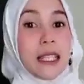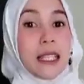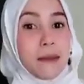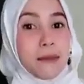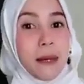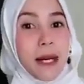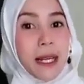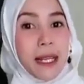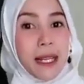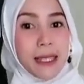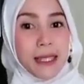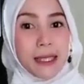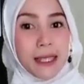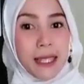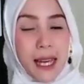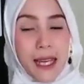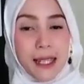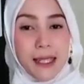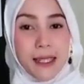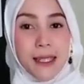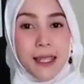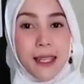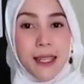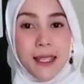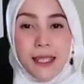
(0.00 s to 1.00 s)

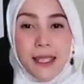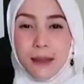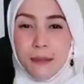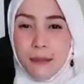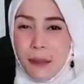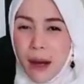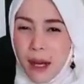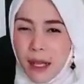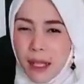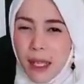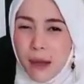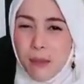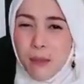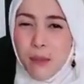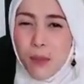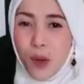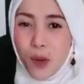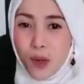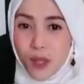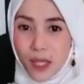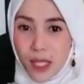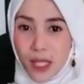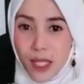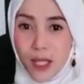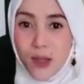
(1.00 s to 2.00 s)
diibaratkan sebagai
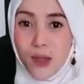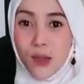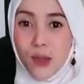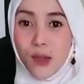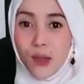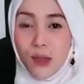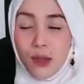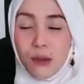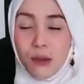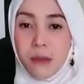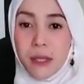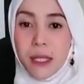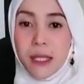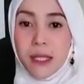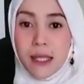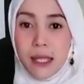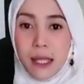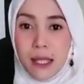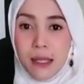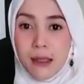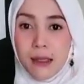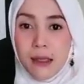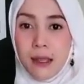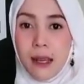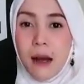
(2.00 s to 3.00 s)
proses turun
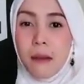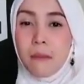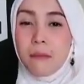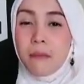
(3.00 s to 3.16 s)
mesin